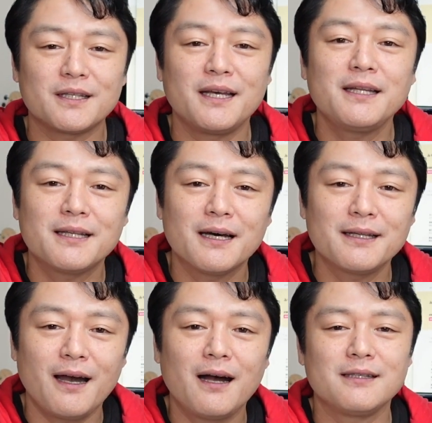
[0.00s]
データ
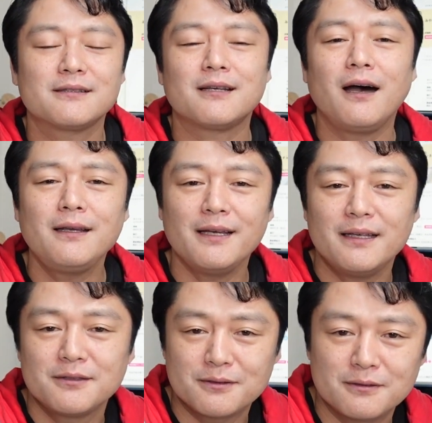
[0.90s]
であり
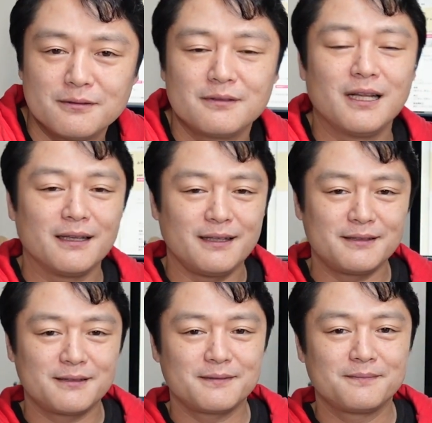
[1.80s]
サイエンスなんで
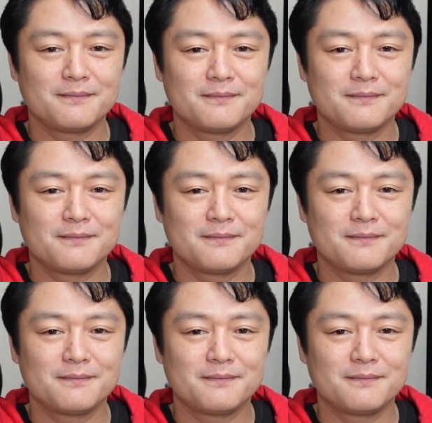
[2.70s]
す